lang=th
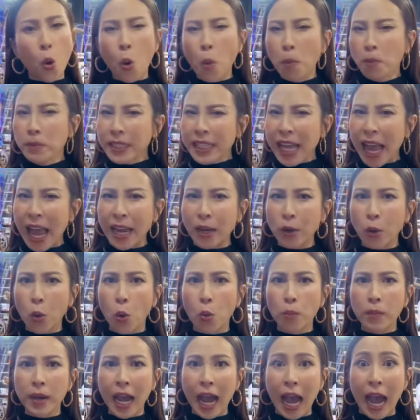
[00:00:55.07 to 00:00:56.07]
แสนคุ้มนะคะ
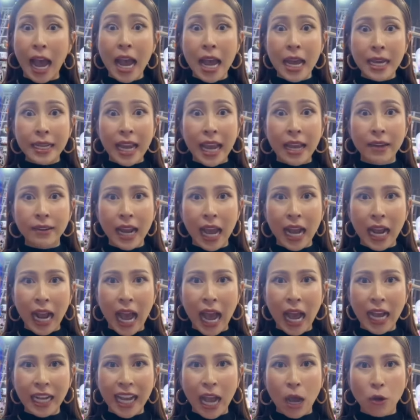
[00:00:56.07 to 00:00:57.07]
ในราคา
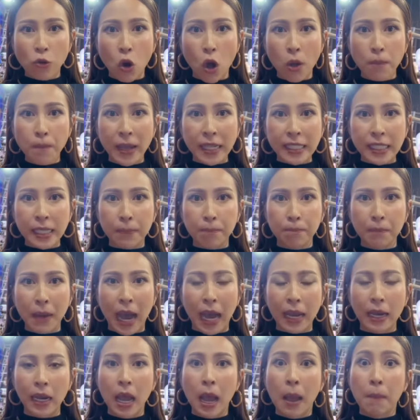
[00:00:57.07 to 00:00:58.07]
980 บาท
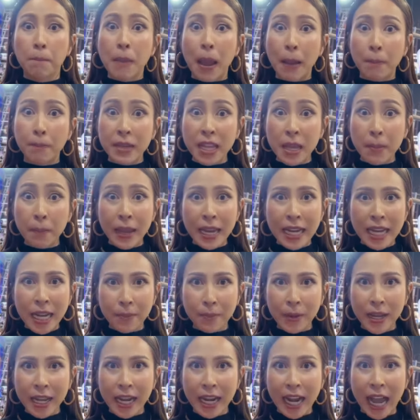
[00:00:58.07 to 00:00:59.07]
แบบนี้ไม่รีบได้ยังไง
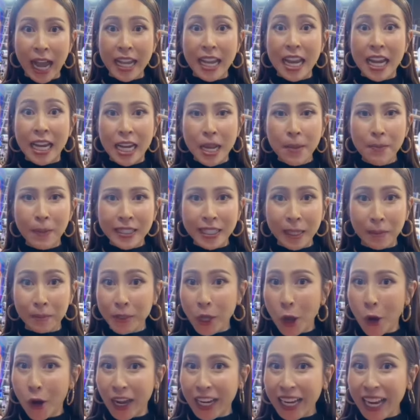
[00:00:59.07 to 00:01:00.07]
รีบไปจับจองกัน
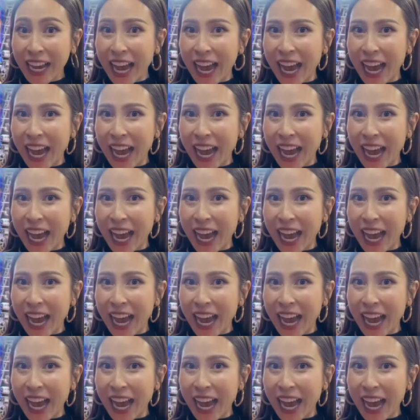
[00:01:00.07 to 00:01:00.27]
นะคะ